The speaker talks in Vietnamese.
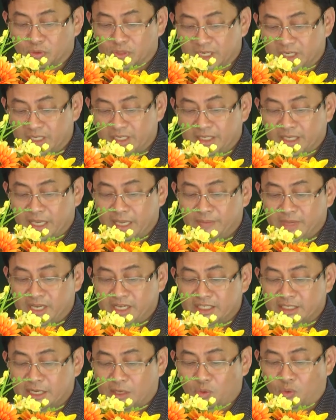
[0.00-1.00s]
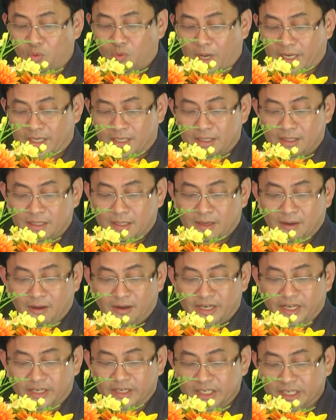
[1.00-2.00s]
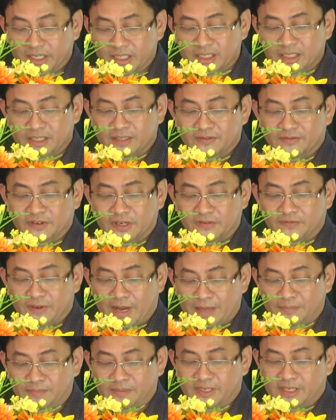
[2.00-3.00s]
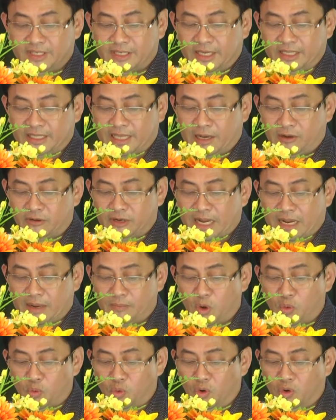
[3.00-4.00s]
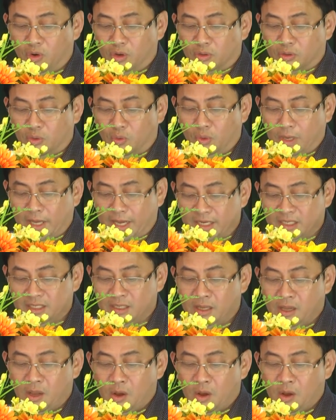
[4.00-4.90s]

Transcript: tư chế biến sau thu hoạch có định hướng phương pháp sẽ tạo ra một nguồn thu lớn